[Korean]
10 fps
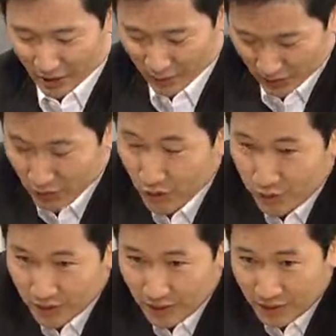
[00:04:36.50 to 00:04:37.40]
아, 이번에
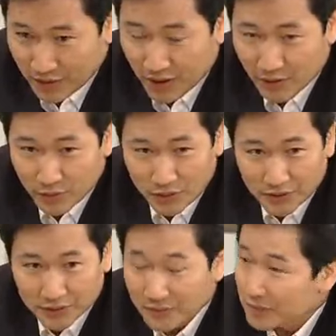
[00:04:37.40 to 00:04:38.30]
출판된
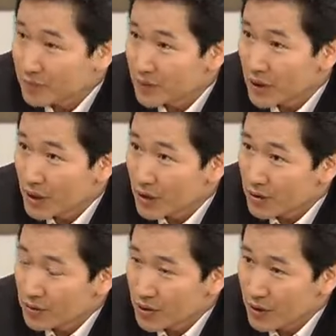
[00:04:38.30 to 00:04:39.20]
단행부는
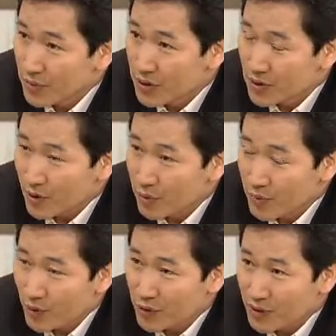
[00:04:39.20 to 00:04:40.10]
선생님 이전
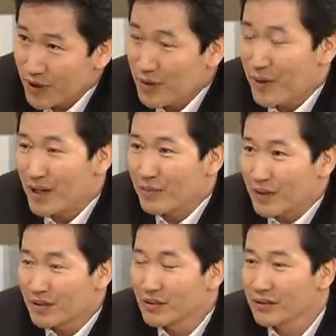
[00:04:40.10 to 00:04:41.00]
작품하고 스타일이
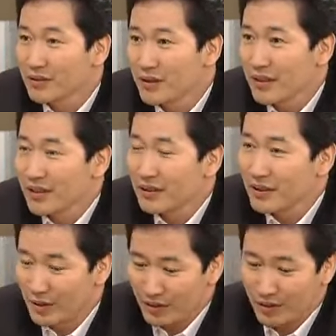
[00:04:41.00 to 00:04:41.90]
많이 바뀐 것 같은데
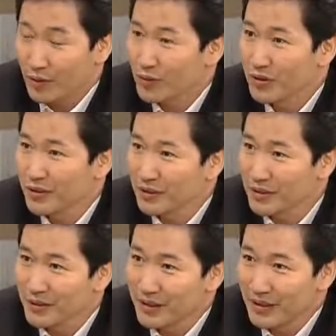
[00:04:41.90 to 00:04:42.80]
예, 혹시
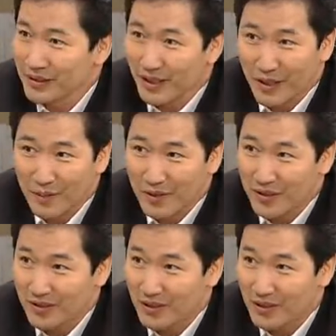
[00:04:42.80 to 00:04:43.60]
사랑에